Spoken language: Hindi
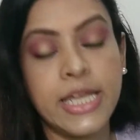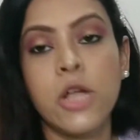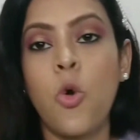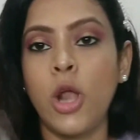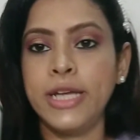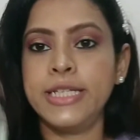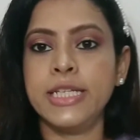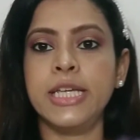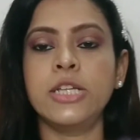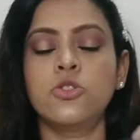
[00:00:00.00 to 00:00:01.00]
इनकी
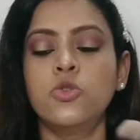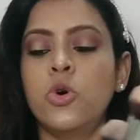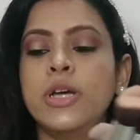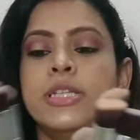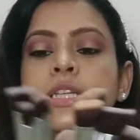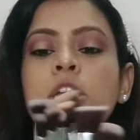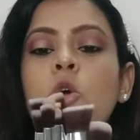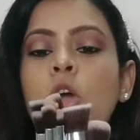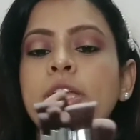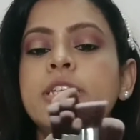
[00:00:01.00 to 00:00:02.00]
क्वालिटी की सो so, इनकी
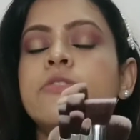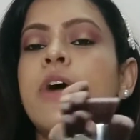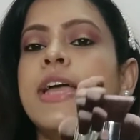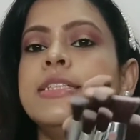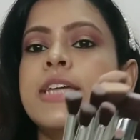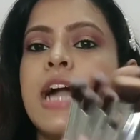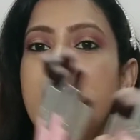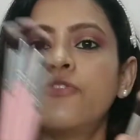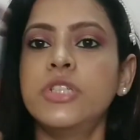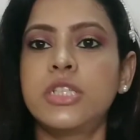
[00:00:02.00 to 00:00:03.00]
क्वालिटी वाइज ये
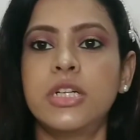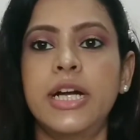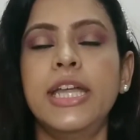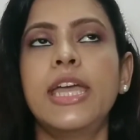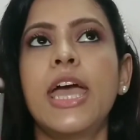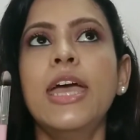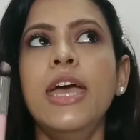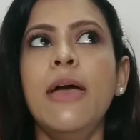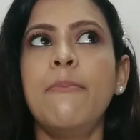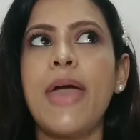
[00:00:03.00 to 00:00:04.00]
काफ़ी स्टर्डी हैं
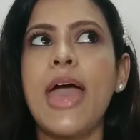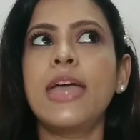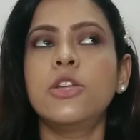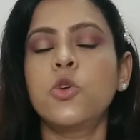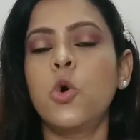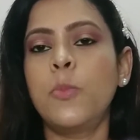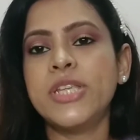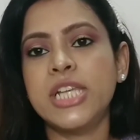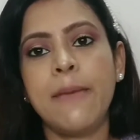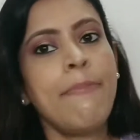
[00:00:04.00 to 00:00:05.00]
मैं इनको
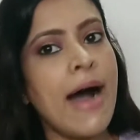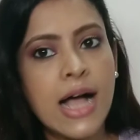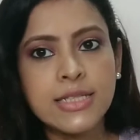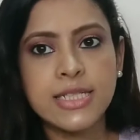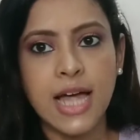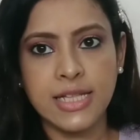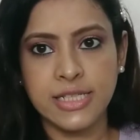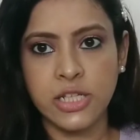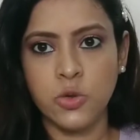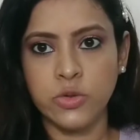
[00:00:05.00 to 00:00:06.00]
पिछले पाँच
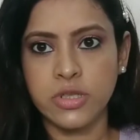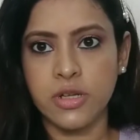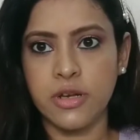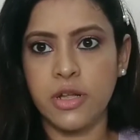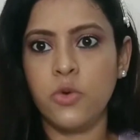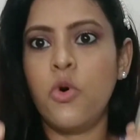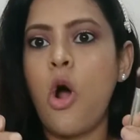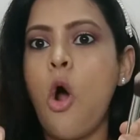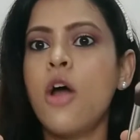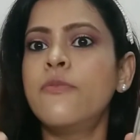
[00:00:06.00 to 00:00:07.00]
साल से यूज़ कर रही हूँ
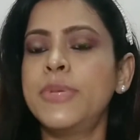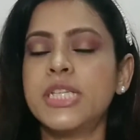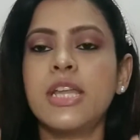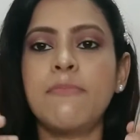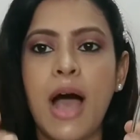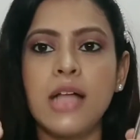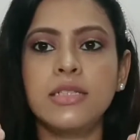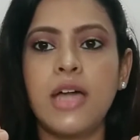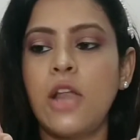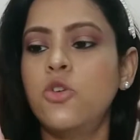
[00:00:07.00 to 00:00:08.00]
और पिछले
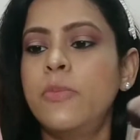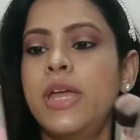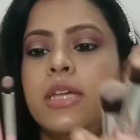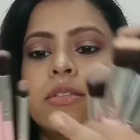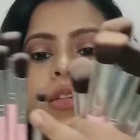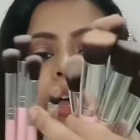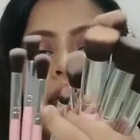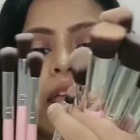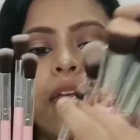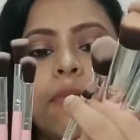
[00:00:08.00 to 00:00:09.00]
पाँच सालों में इसका
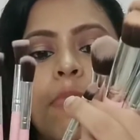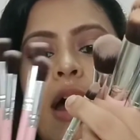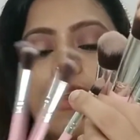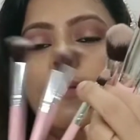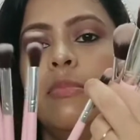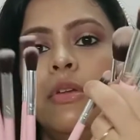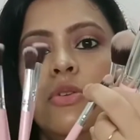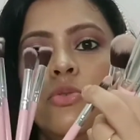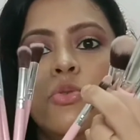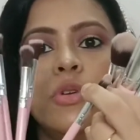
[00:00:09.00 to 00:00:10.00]
एक बारी भी
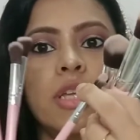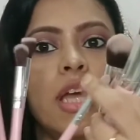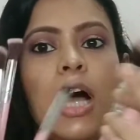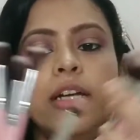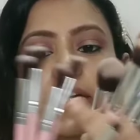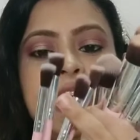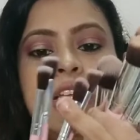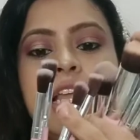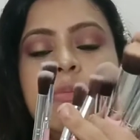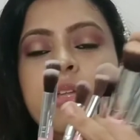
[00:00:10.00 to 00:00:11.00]
यू you नो know, ये
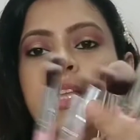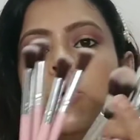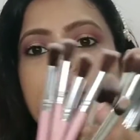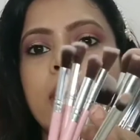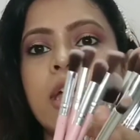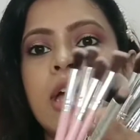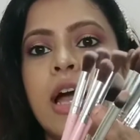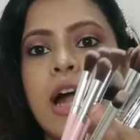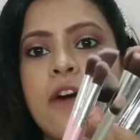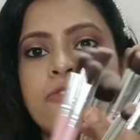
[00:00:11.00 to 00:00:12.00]
ढीले भी नहीं हुए
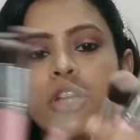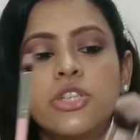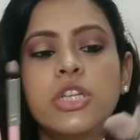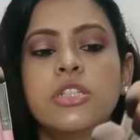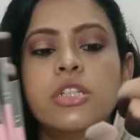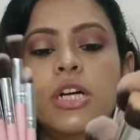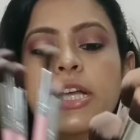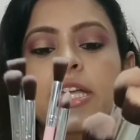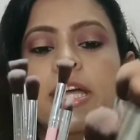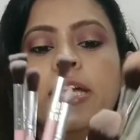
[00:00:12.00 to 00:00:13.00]
काफ़ी अच्छे
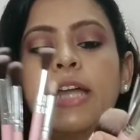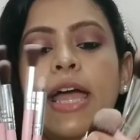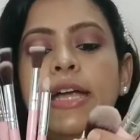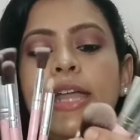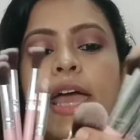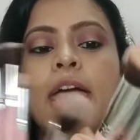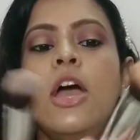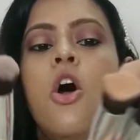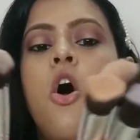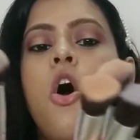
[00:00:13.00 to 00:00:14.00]
स्टर्डी हैं टाइट हैं
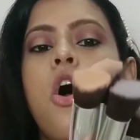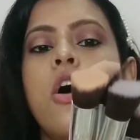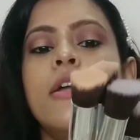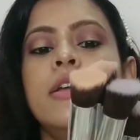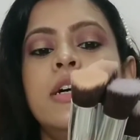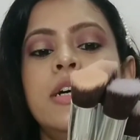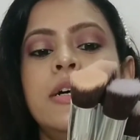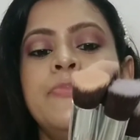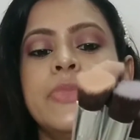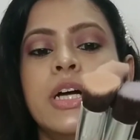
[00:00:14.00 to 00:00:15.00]

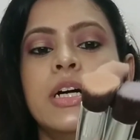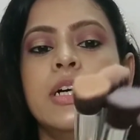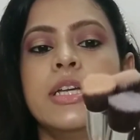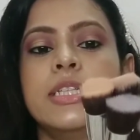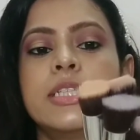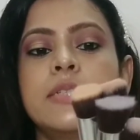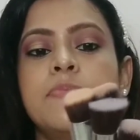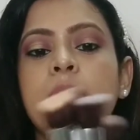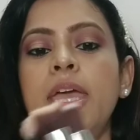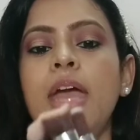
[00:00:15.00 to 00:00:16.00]
और
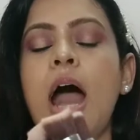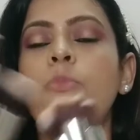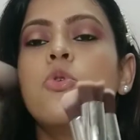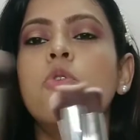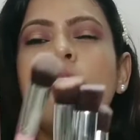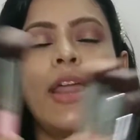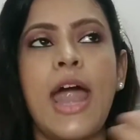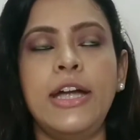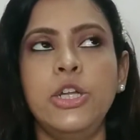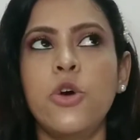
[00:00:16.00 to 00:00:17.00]
इसमें आपको
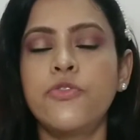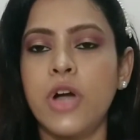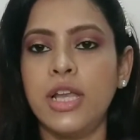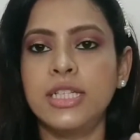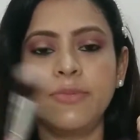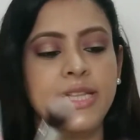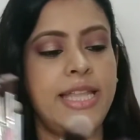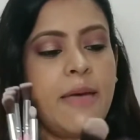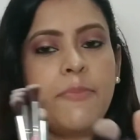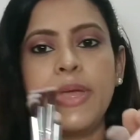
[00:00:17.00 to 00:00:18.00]
वैरायटी ऑफ कलर्स
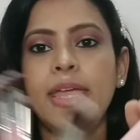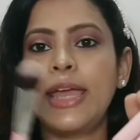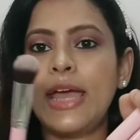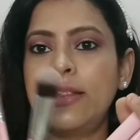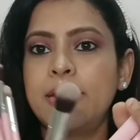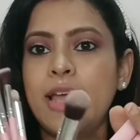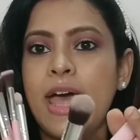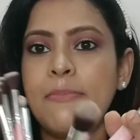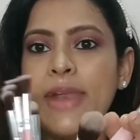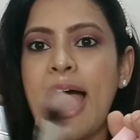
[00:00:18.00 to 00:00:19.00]
मिलते हैं पिंक मिलता
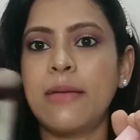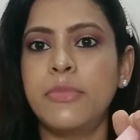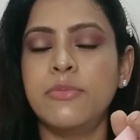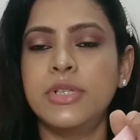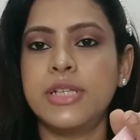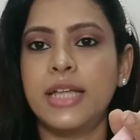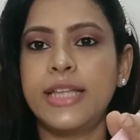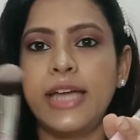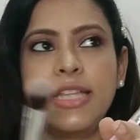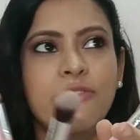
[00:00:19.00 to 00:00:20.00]
है ब्लैक भी मिल
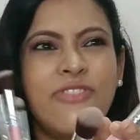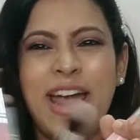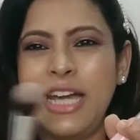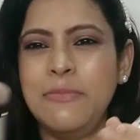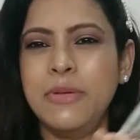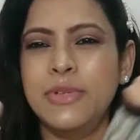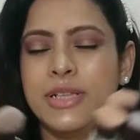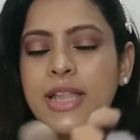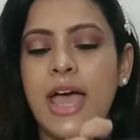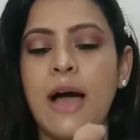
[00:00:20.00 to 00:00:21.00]
जाता है आई थिंक वाइट भी
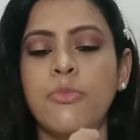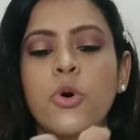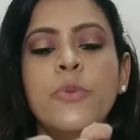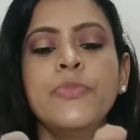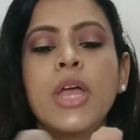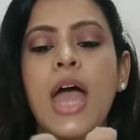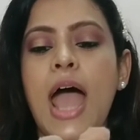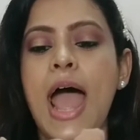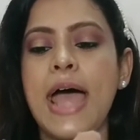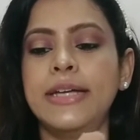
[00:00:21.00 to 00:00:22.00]
मिलता है आपको
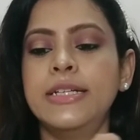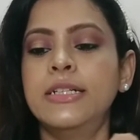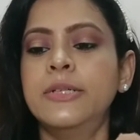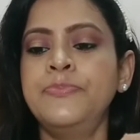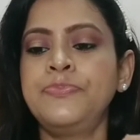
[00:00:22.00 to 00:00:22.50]
एंड